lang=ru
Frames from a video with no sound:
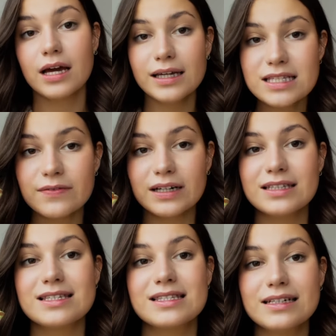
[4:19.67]
Если вы
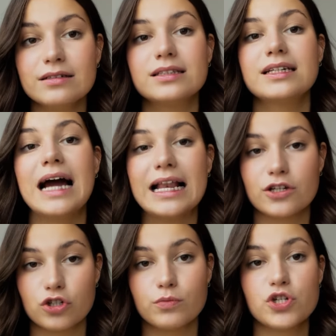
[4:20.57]
хотите сделать реально,
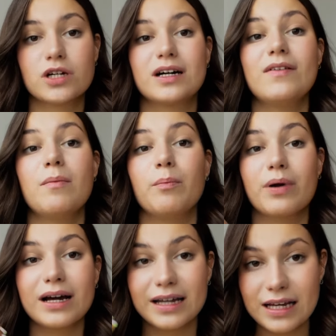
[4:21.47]
чтобы человек к вам
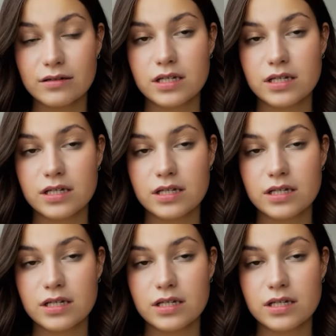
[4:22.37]
прогрелся,